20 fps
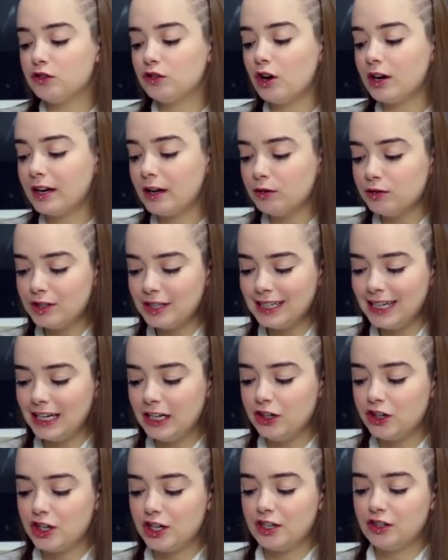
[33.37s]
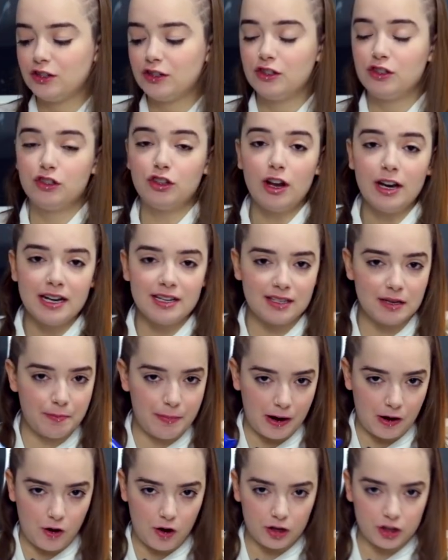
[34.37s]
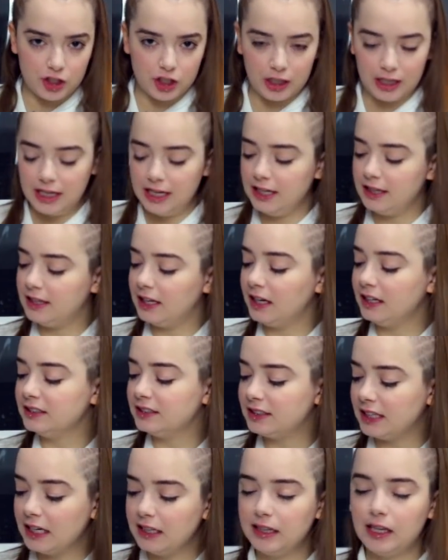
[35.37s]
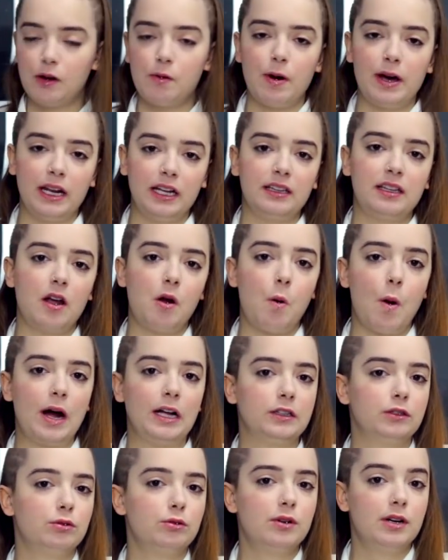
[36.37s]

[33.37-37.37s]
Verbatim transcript: Só que é o seguinte, só nesse pacote aqui tem 144